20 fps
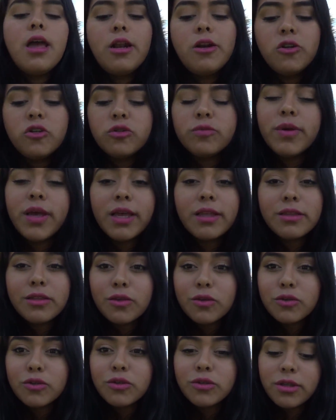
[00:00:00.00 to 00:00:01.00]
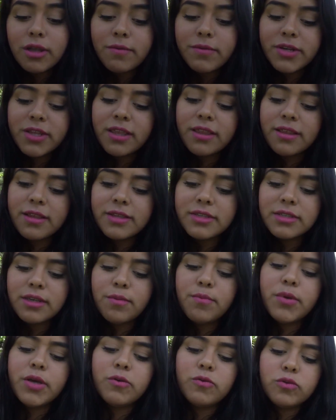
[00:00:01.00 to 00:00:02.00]
los vean todos la verdad es que
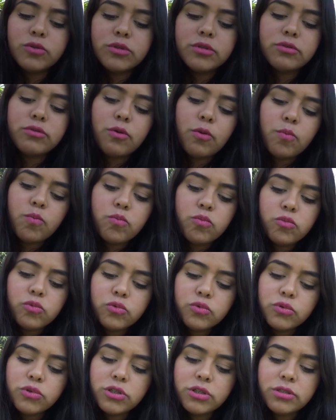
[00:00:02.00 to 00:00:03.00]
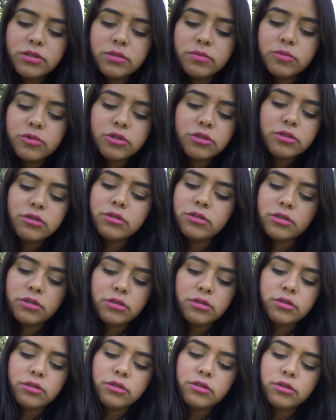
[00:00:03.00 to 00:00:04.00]
me gustó muchísimo todos
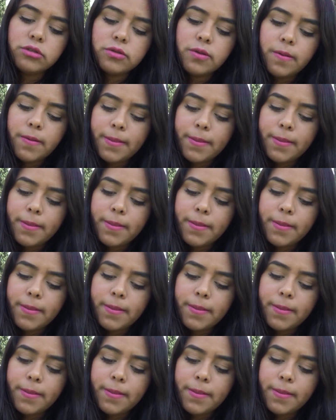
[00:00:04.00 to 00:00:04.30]
estos